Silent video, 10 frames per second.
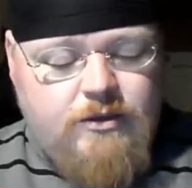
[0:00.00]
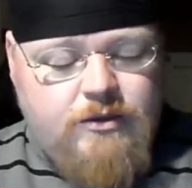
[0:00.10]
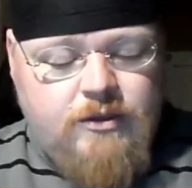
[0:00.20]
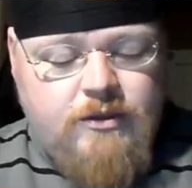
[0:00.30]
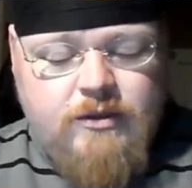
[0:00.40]

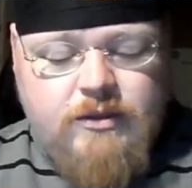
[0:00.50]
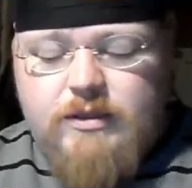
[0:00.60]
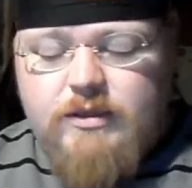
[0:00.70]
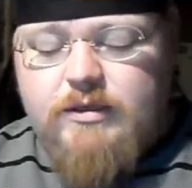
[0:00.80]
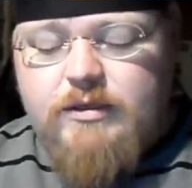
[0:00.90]
Und
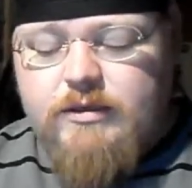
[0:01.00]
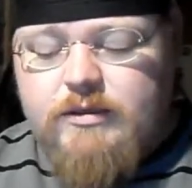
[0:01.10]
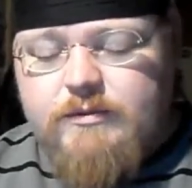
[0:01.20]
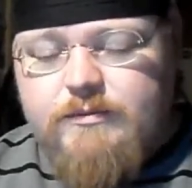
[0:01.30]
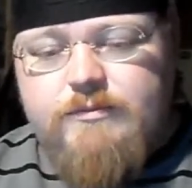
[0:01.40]

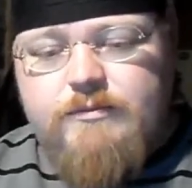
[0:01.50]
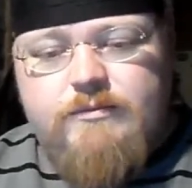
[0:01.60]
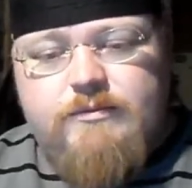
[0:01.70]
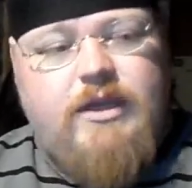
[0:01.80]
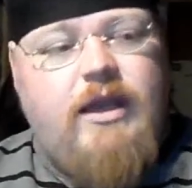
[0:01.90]
äh,
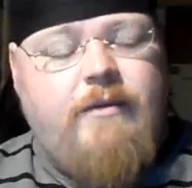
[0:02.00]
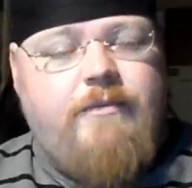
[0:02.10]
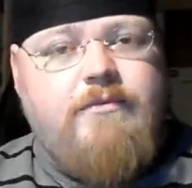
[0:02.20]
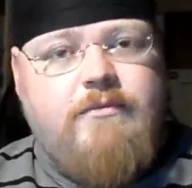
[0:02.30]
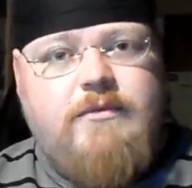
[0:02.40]
ja,
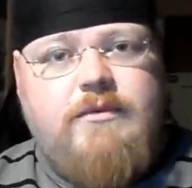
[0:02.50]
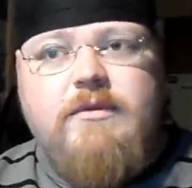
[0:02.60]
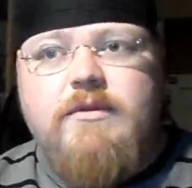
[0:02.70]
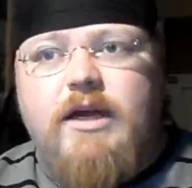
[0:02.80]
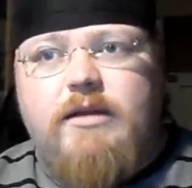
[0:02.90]

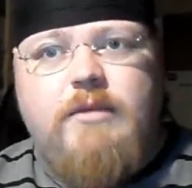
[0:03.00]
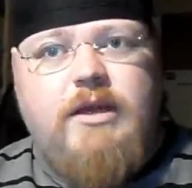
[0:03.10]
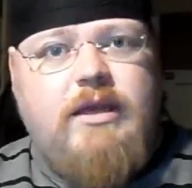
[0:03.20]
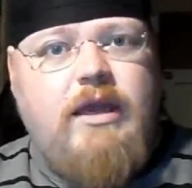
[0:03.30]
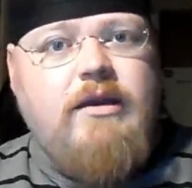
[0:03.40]
dann
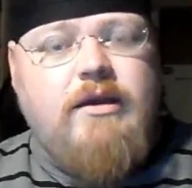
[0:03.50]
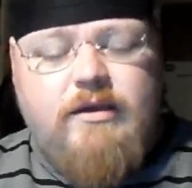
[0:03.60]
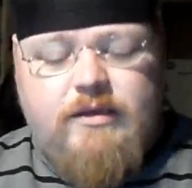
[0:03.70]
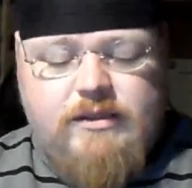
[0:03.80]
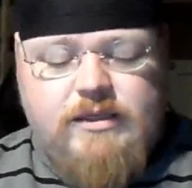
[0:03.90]
mein
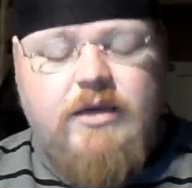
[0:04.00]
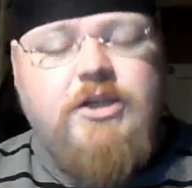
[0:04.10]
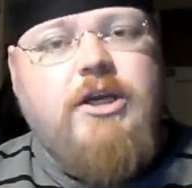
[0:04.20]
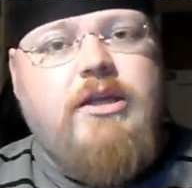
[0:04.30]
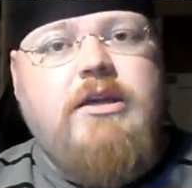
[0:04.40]
Gegner
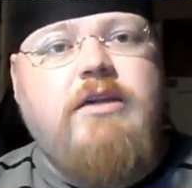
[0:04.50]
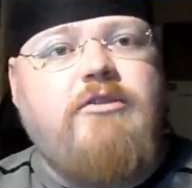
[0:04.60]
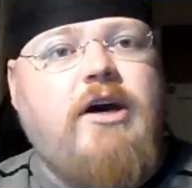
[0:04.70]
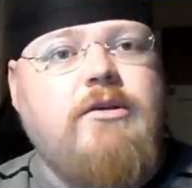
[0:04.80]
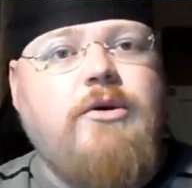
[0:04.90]
seine Strategie
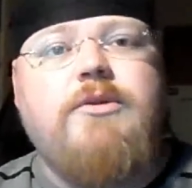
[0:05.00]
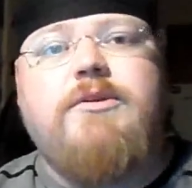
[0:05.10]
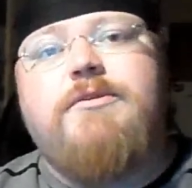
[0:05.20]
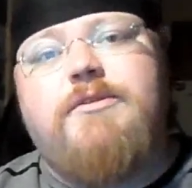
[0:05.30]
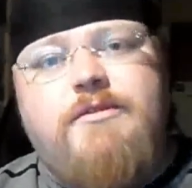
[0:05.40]
fahren
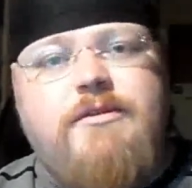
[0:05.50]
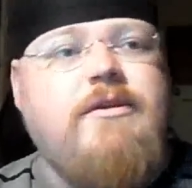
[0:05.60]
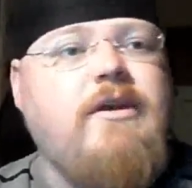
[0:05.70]
konnte und